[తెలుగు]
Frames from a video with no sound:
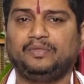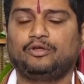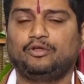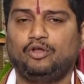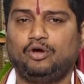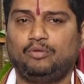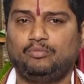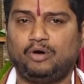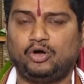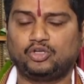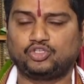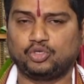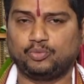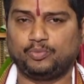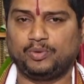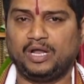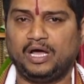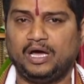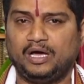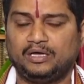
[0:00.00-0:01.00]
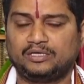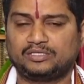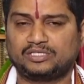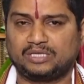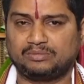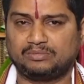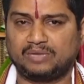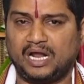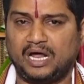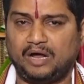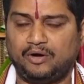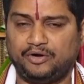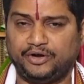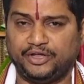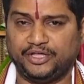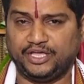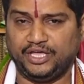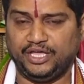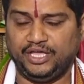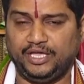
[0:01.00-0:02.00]
కిలోంబ చొప్పున
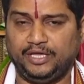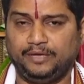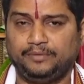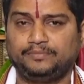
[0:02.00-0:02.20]
సద్రాహుడికి